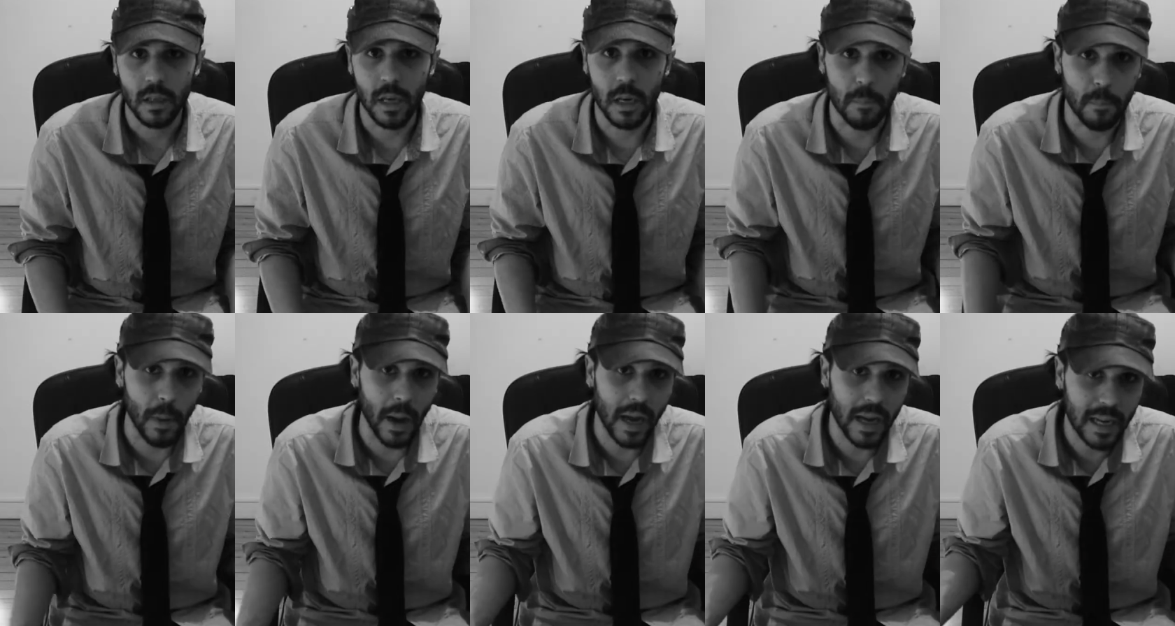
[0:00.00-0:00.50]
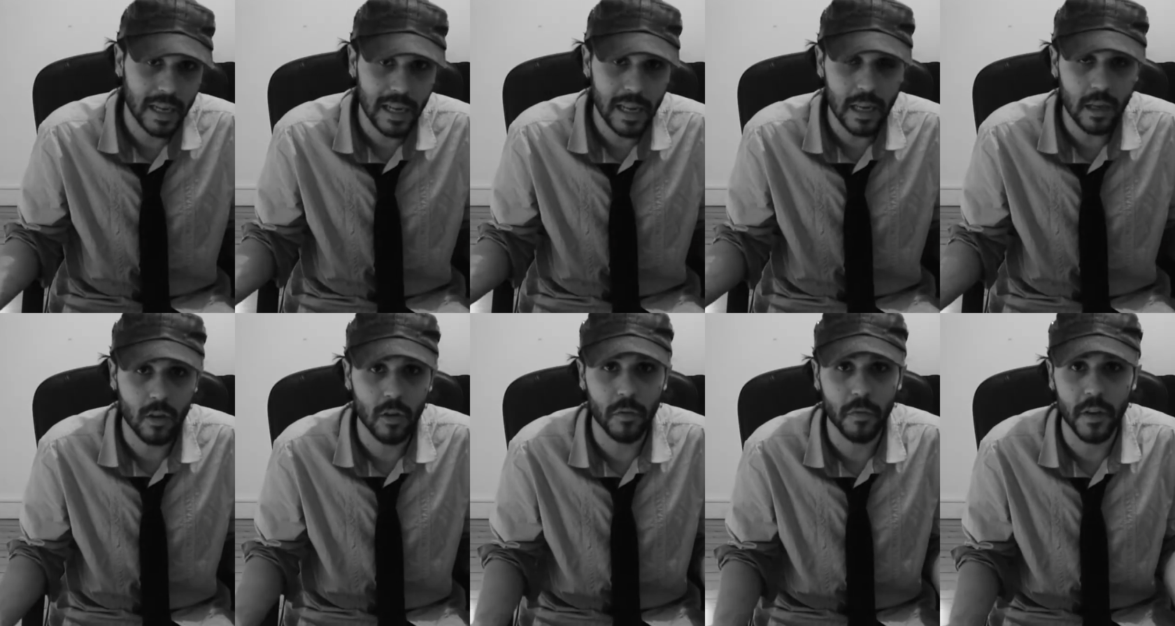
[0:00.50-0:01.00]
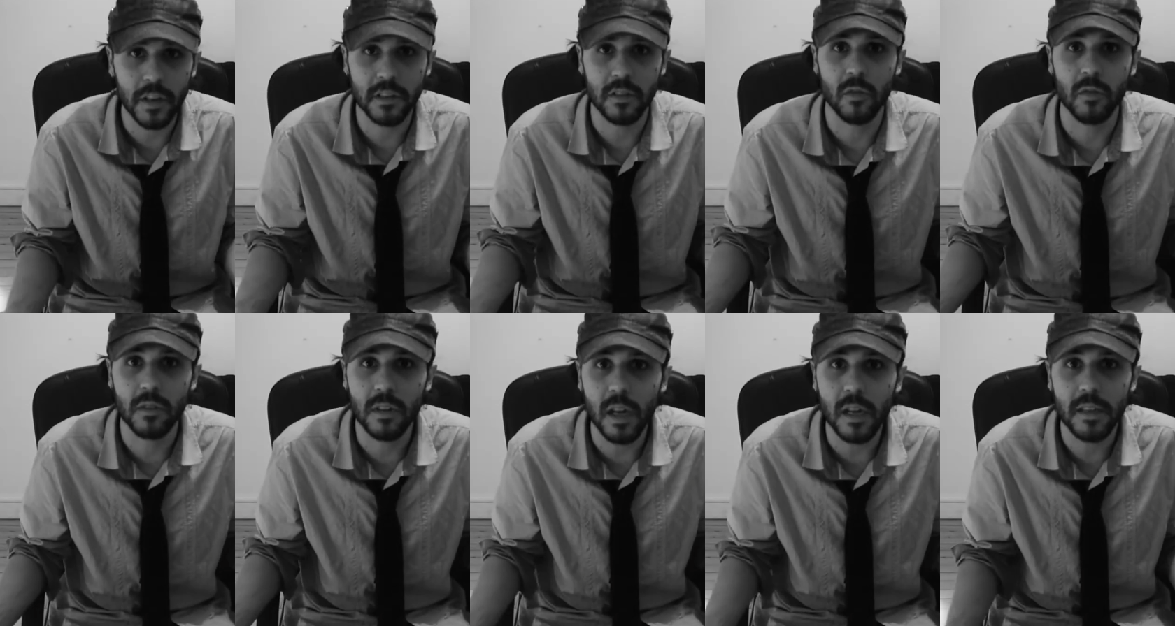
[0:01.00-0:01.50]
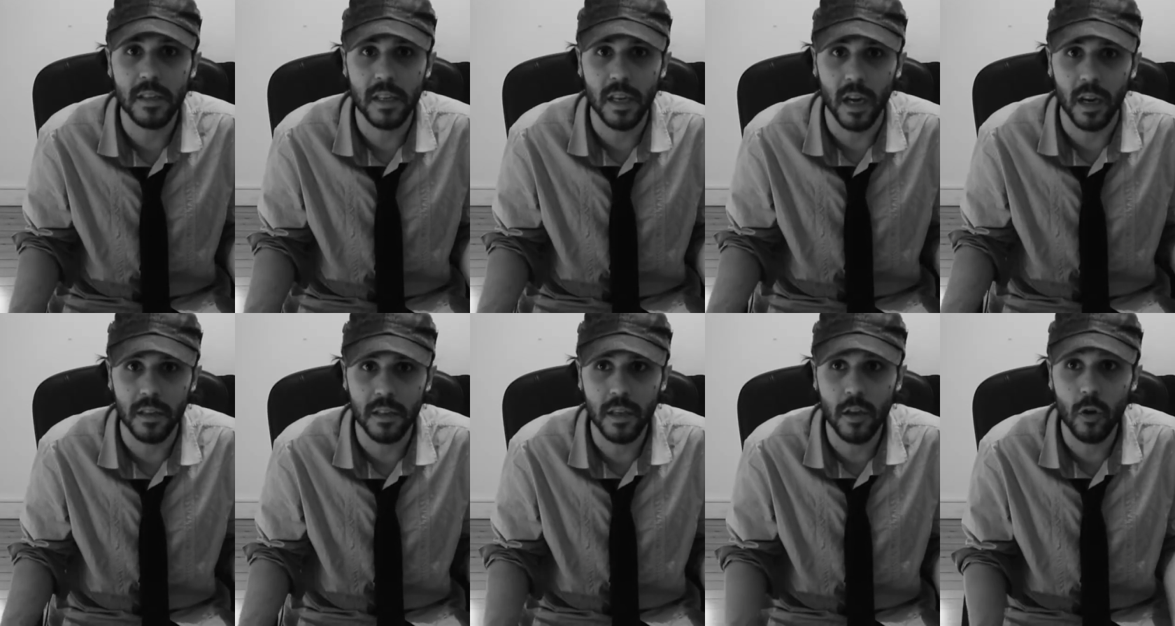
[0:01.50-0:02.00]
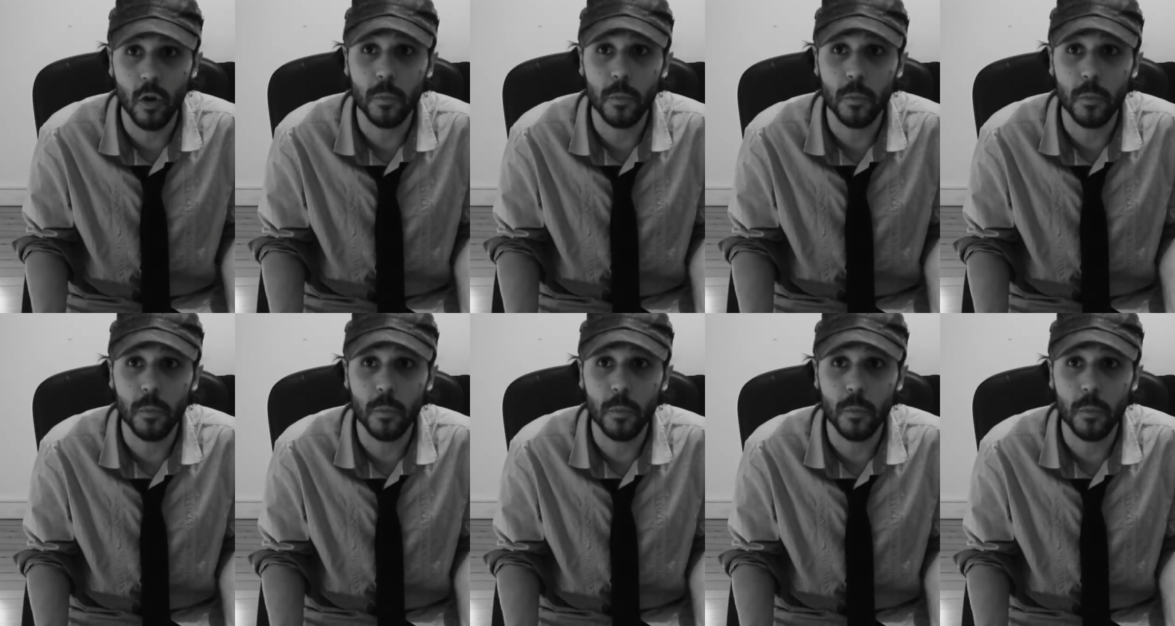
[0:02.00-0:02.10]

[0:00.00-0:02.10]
Il paraît clair que face à une telle tyrannie,